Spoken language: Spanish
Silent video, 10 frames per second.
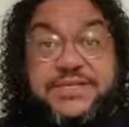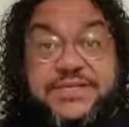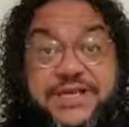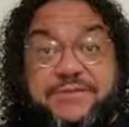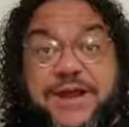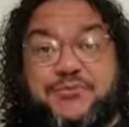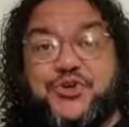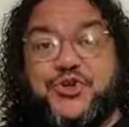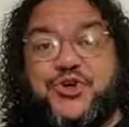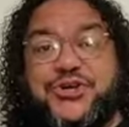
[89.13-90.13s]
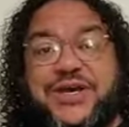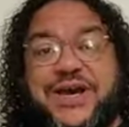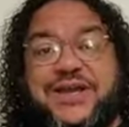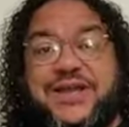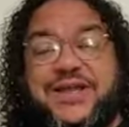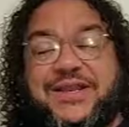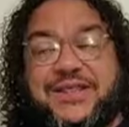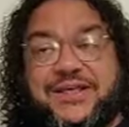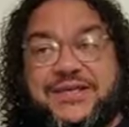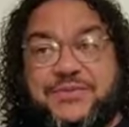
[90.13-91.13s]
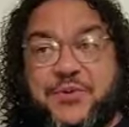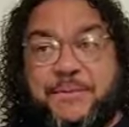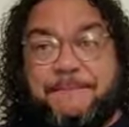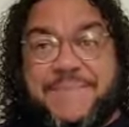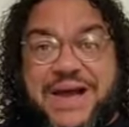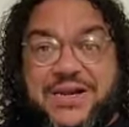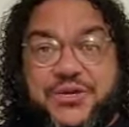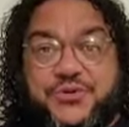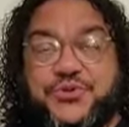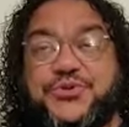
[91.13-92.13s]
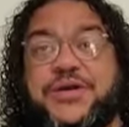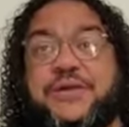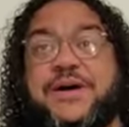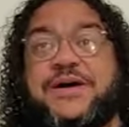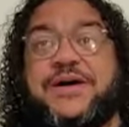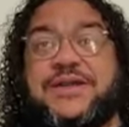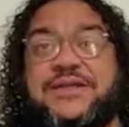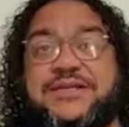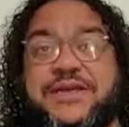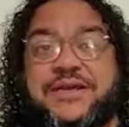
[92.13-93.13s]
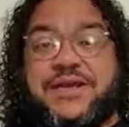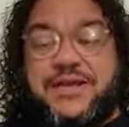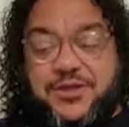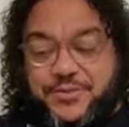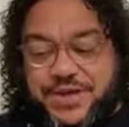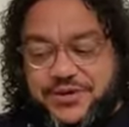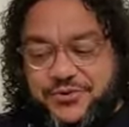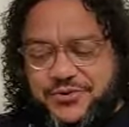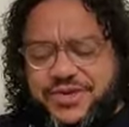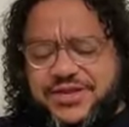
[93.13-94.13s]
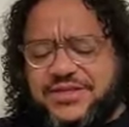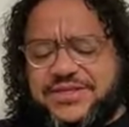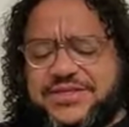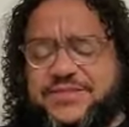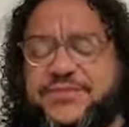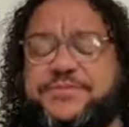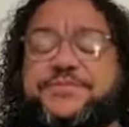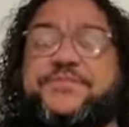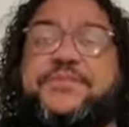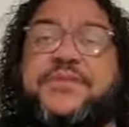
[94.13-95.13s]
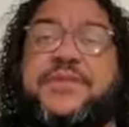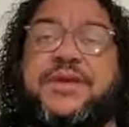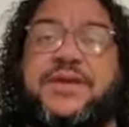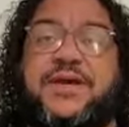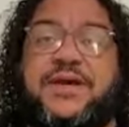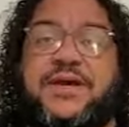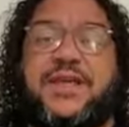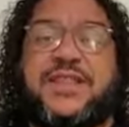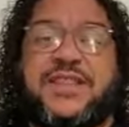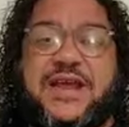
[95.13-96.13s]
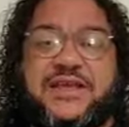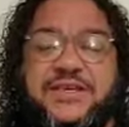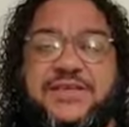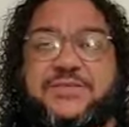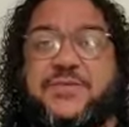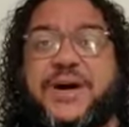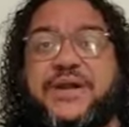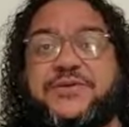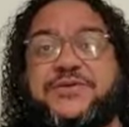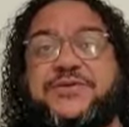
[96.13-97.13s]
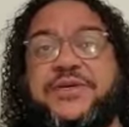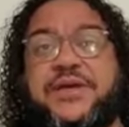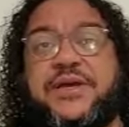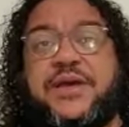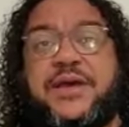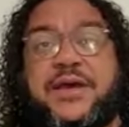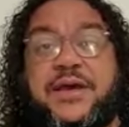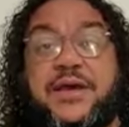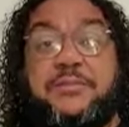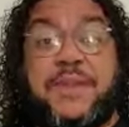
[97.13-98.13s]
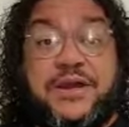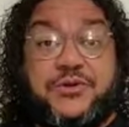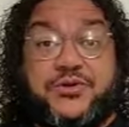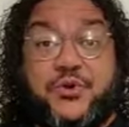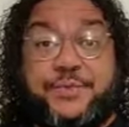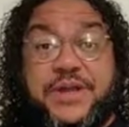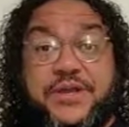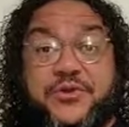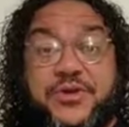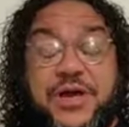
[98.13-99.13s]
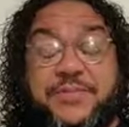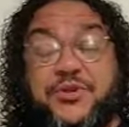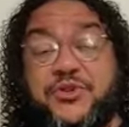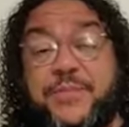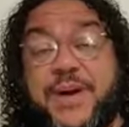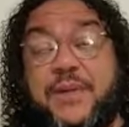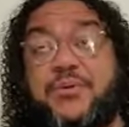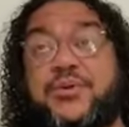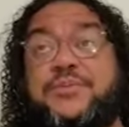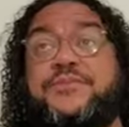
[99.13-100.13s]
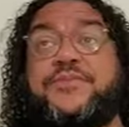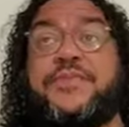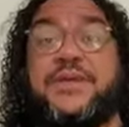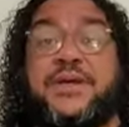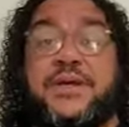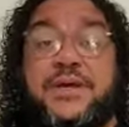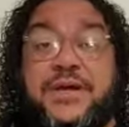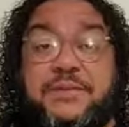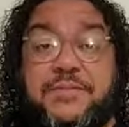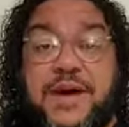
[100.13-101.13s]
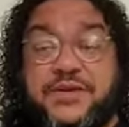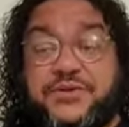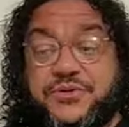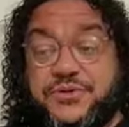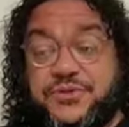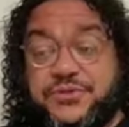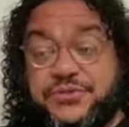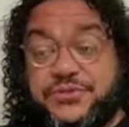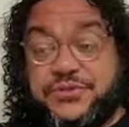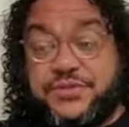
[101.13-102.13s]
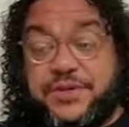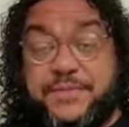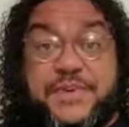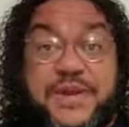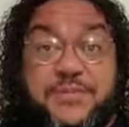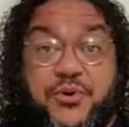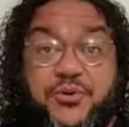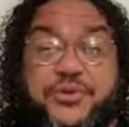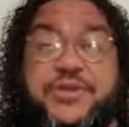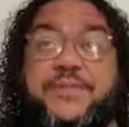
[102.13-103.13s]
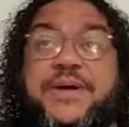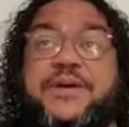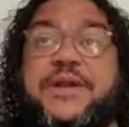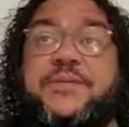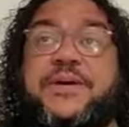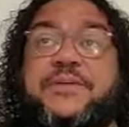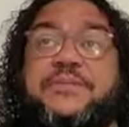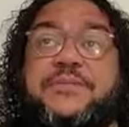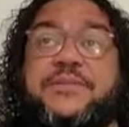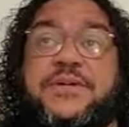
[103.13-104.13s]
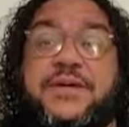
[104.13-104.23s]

Celebramos hoy al queridísimo Marcos, evangelista, el querido Marcos, queridísimo, entrañísimo Marcos, el Marcos compañero de camino de Pablo, el Marcos eh, primo de Bernabé,